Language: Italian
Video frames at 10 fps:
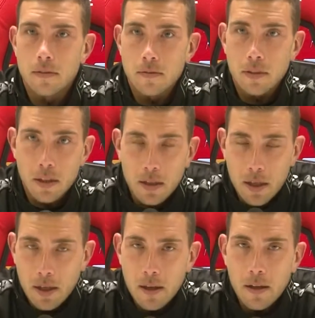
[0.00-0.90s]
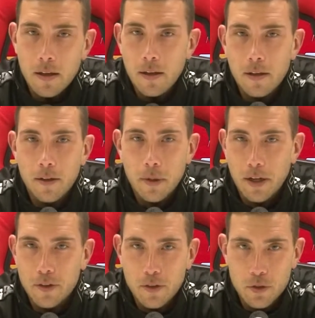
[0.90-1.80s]
Sì, eh, beh,
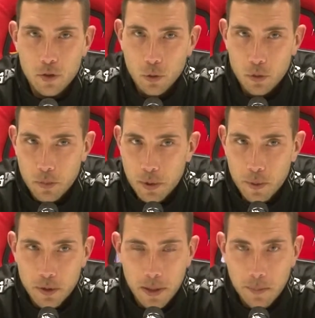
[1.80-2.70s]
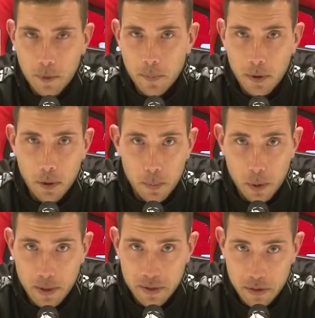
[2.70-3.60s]
l'avete visto tutti, il primo tempo un po', un
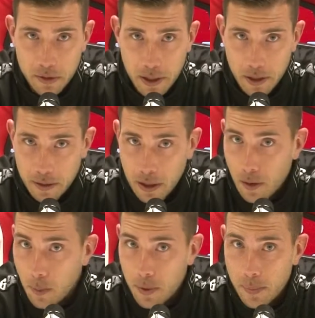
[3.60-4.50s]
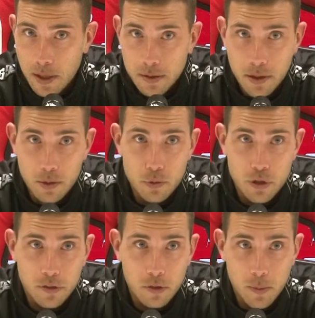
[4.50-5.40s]
po particolare, l'avevamo preparata in un
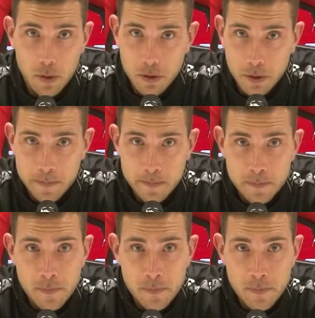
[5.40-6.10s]
certo modo,